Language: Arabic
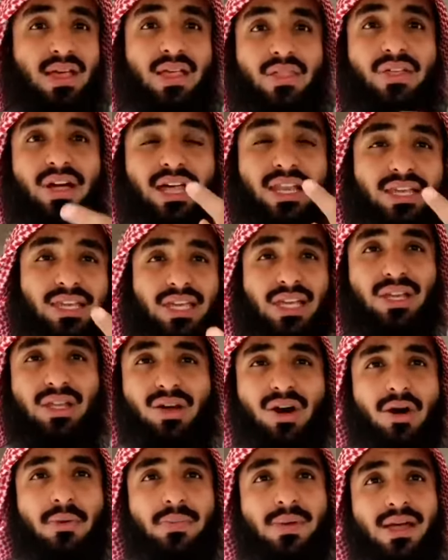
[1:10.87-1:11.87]
ذلك
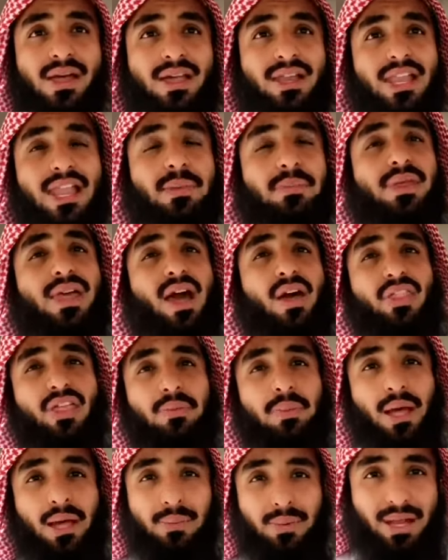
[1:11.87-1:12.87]
اليوم لم
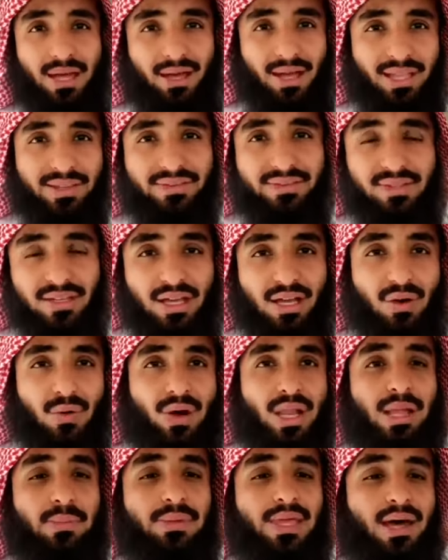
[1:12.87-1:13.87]
يغضب قبله قط
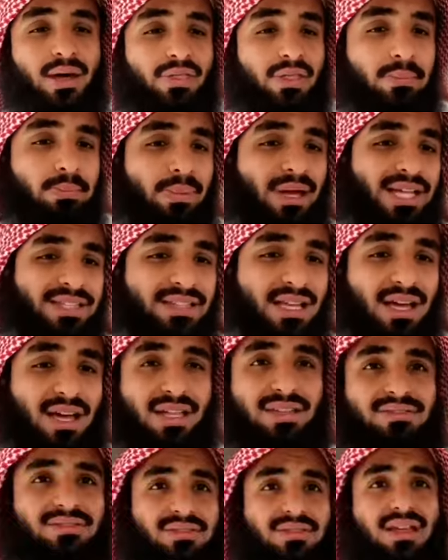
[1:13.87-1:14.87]
ولم يغضب بعده
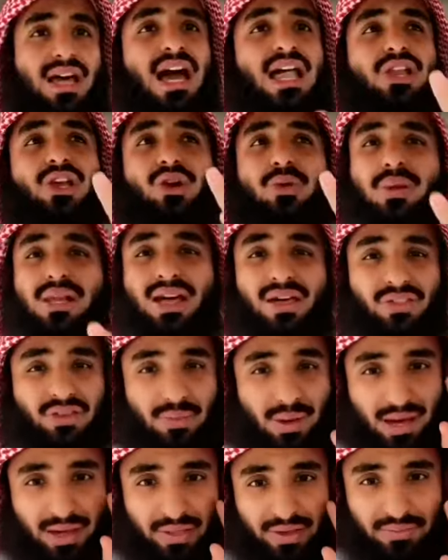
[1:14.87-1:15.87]
قط هاليوم العظيم
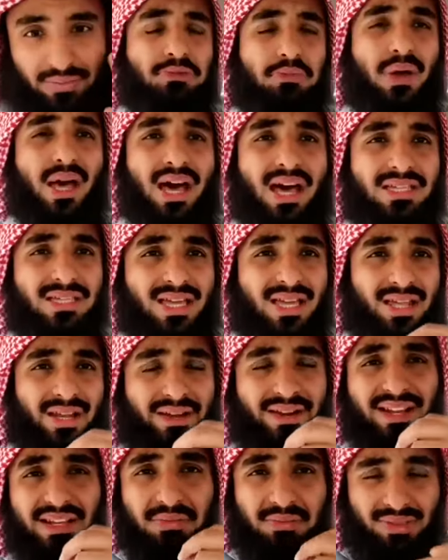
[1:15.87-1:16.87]
هذا بحاجة إلى
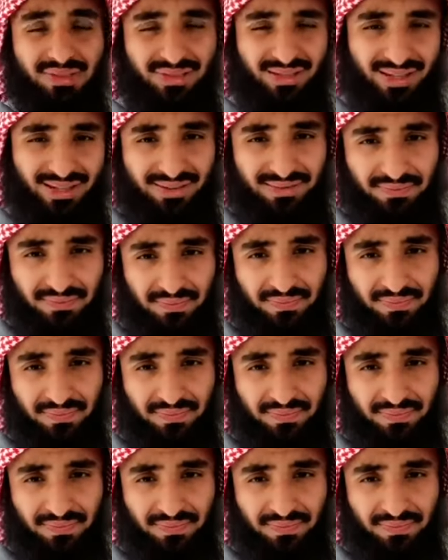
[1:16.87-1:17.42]
رحمته